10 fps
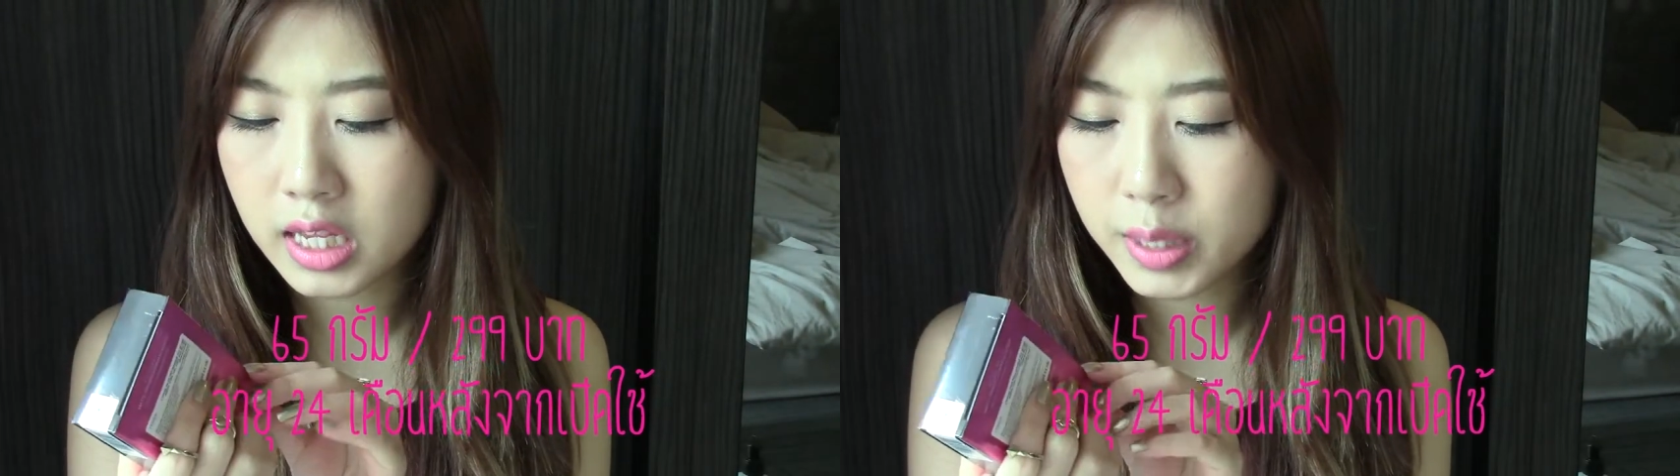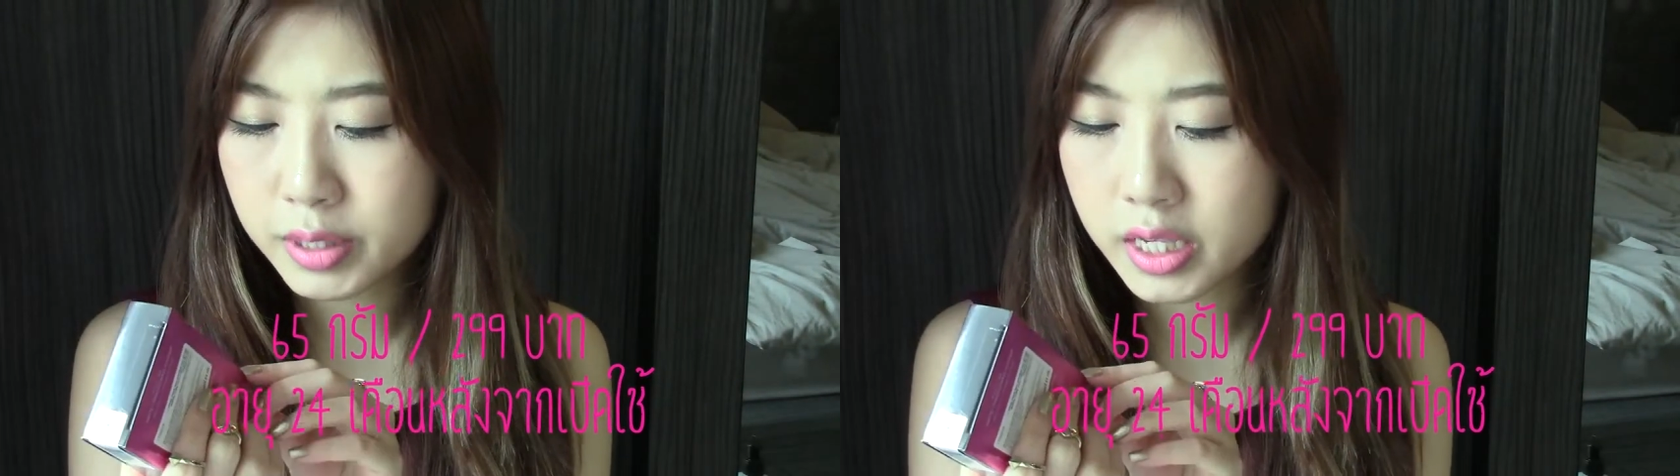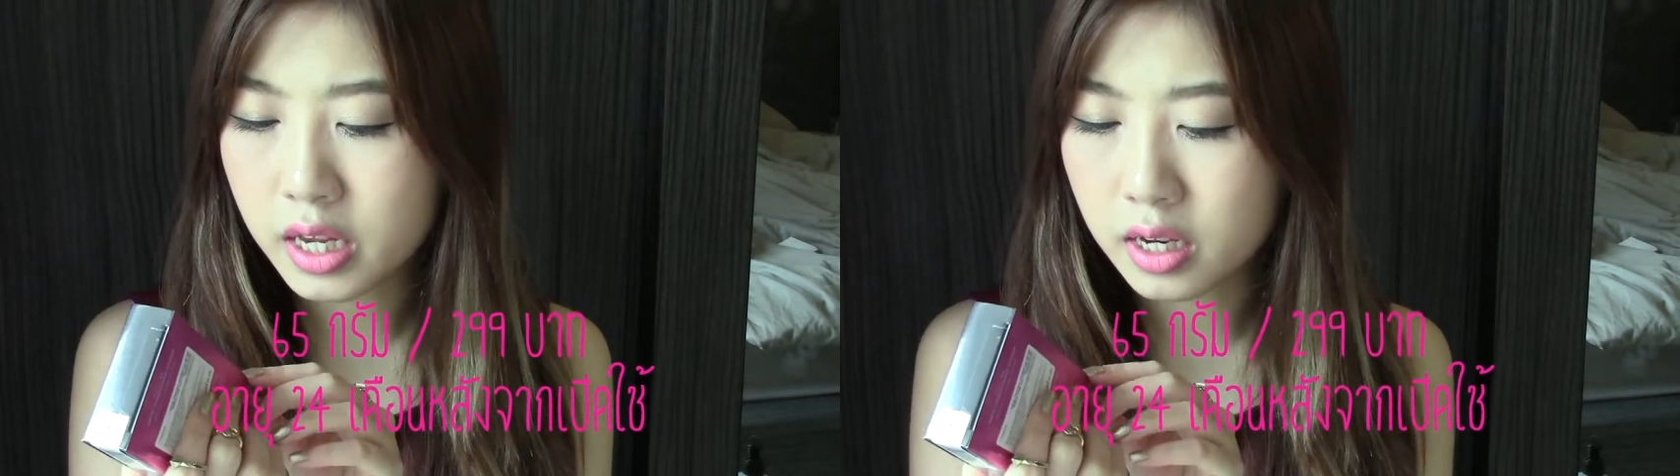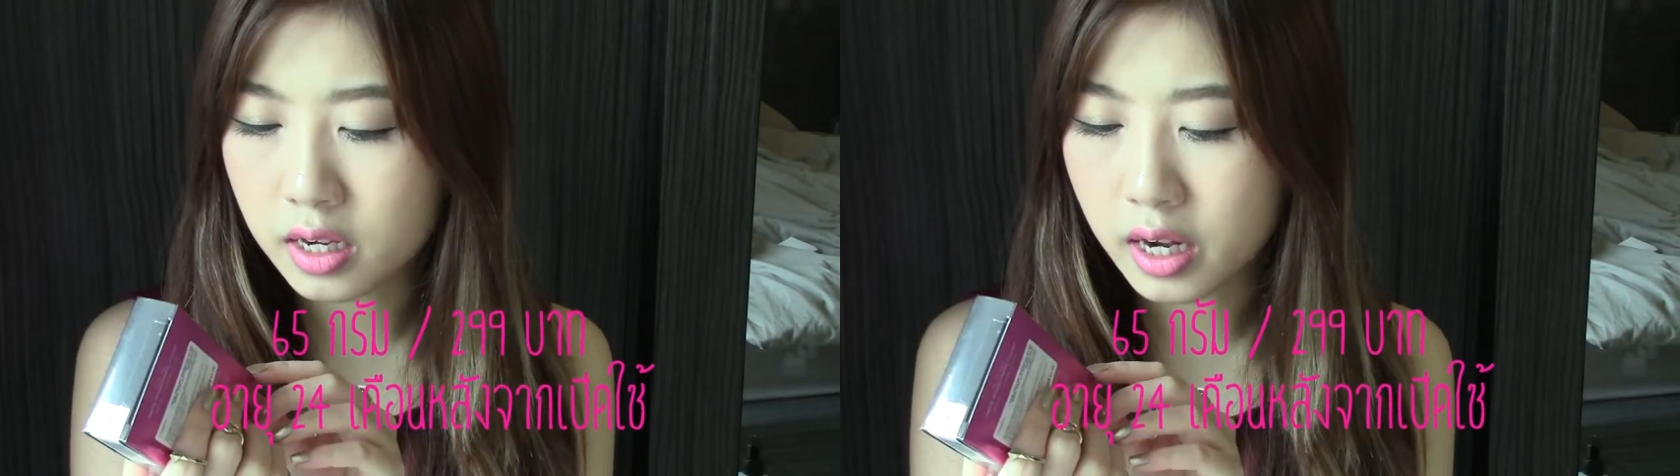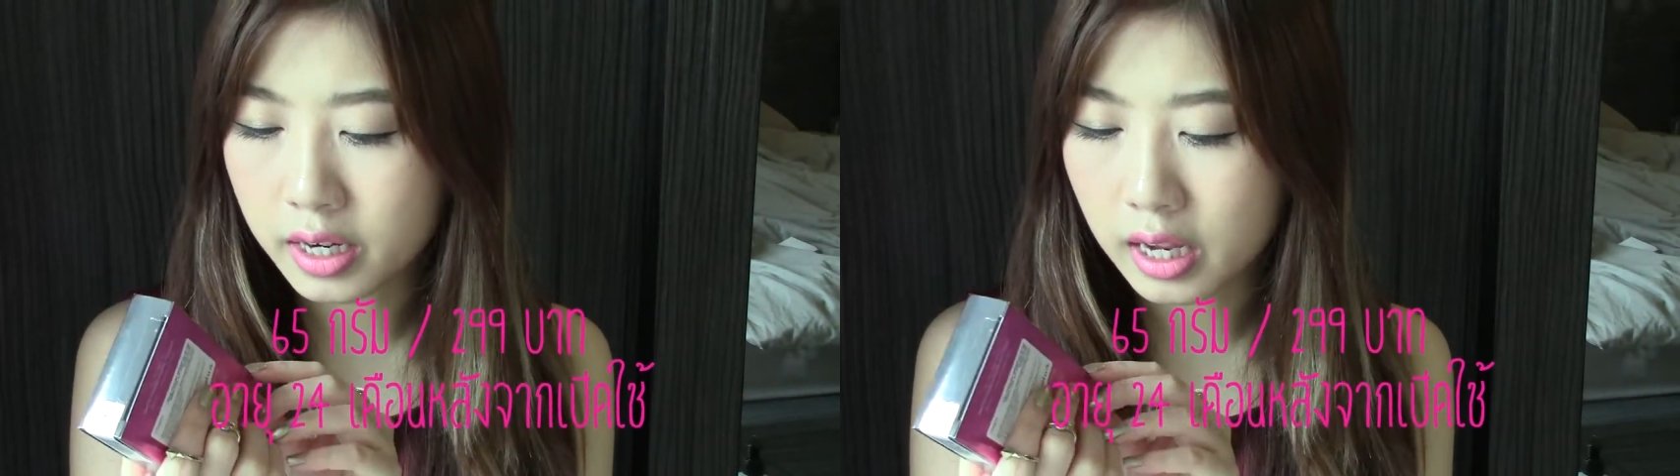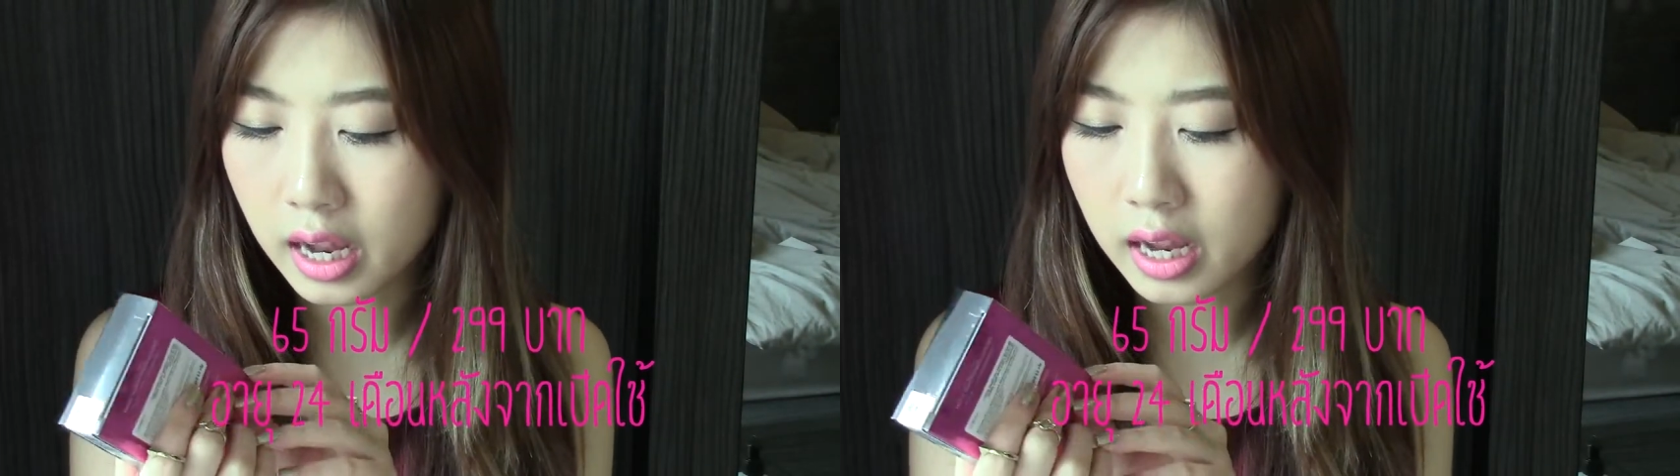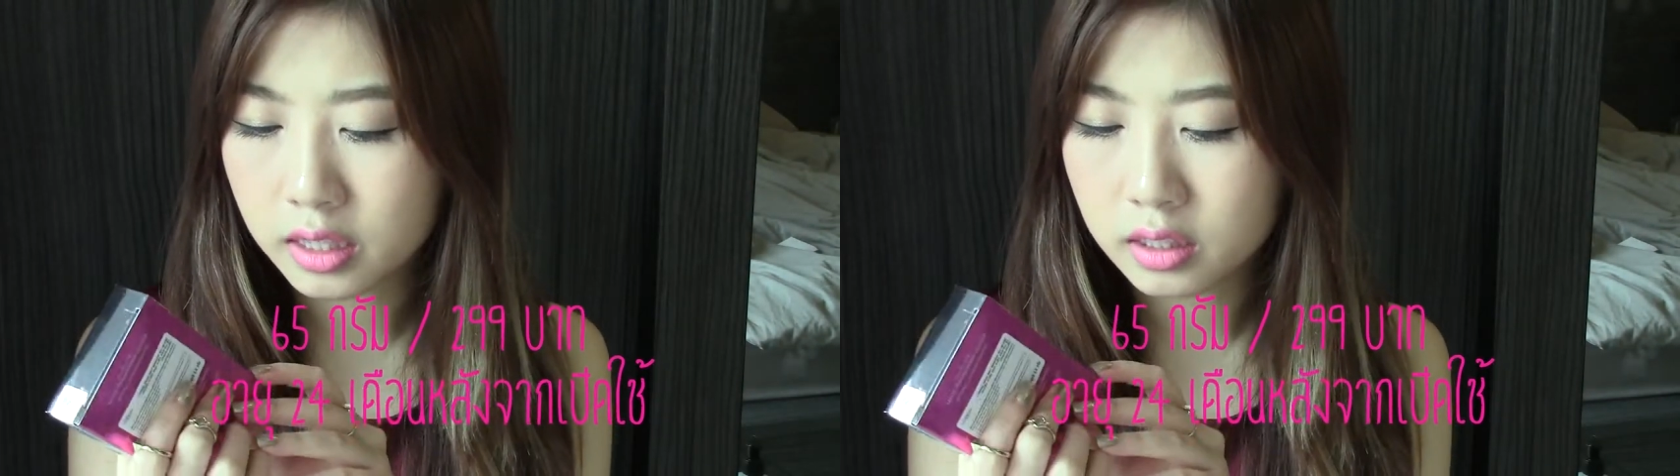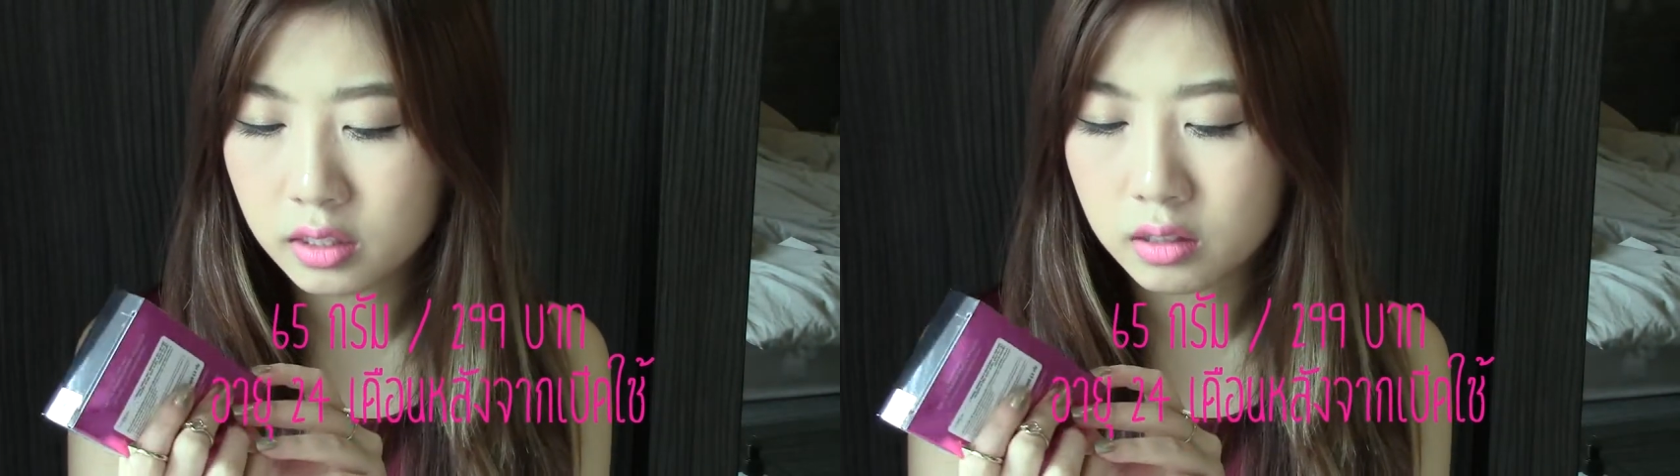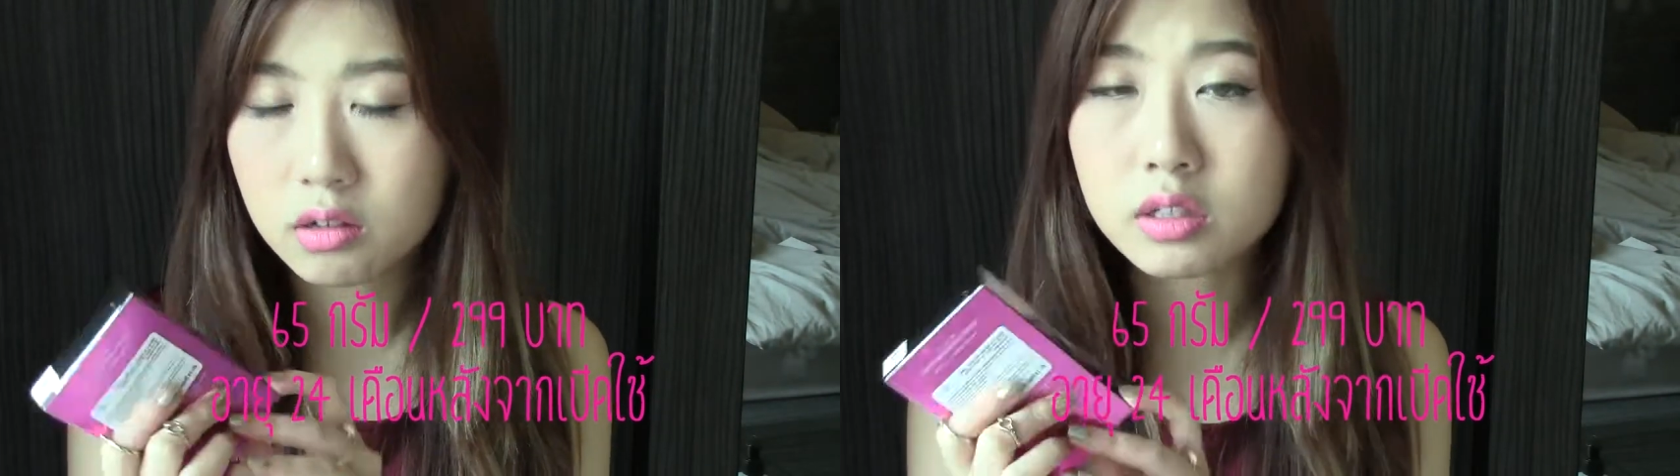24 เดือนนะคะก็